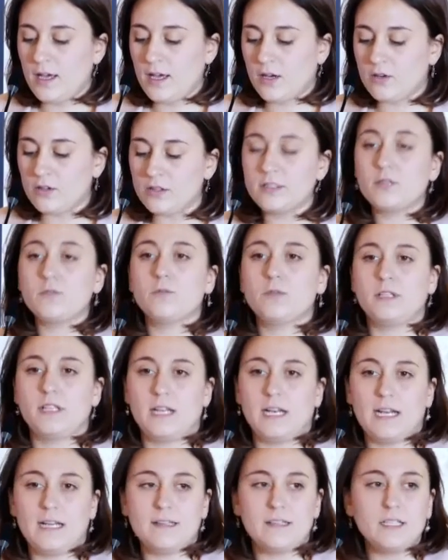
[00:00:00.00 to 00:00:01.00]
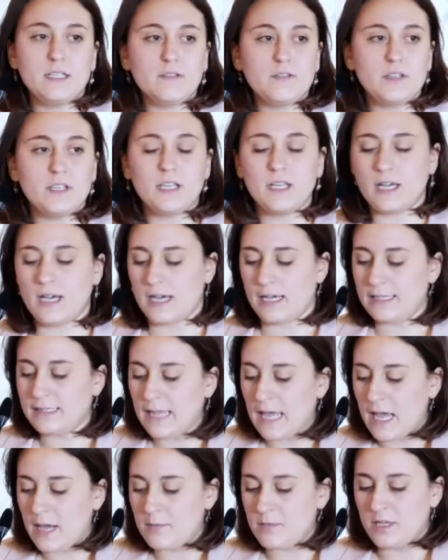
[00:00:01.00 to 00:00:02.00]
contenuti relativi ai
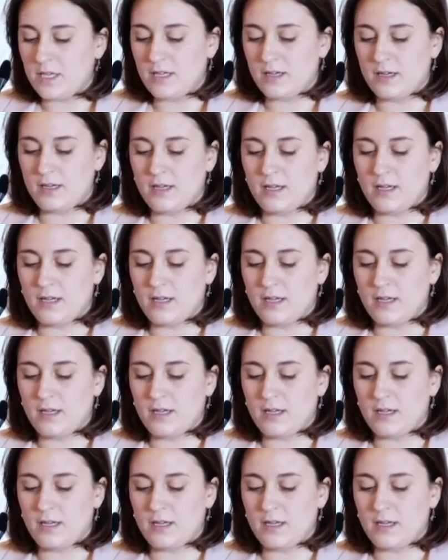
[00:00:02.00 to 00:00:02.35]
temi